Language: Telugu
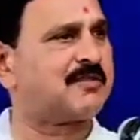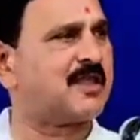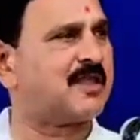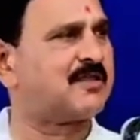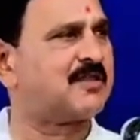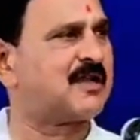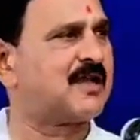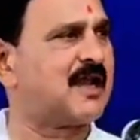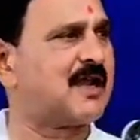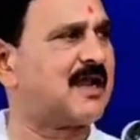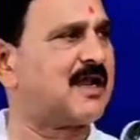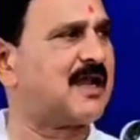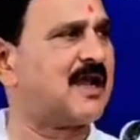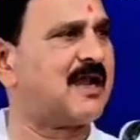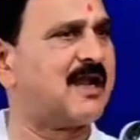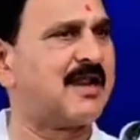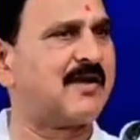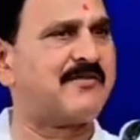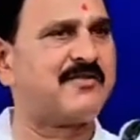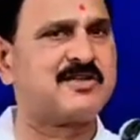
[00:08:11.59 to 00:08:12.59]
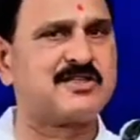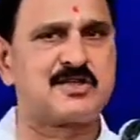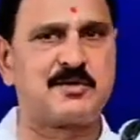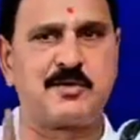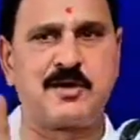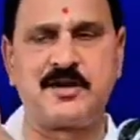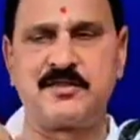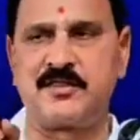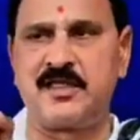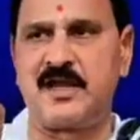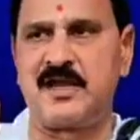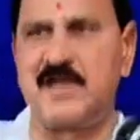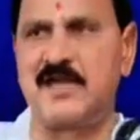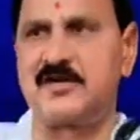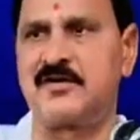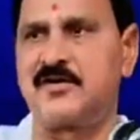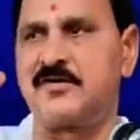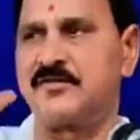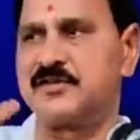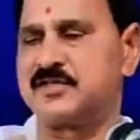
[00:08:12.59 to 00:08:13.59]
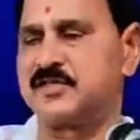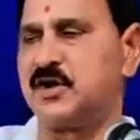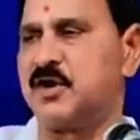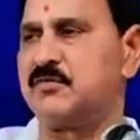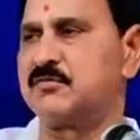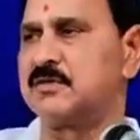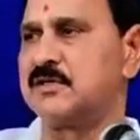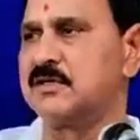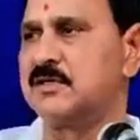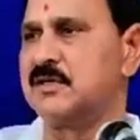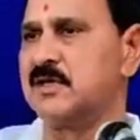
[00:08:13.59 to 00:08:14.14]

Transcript: అత్యంత ఘనంగా నిర్వహించబడింది అనేటువంటి విషయం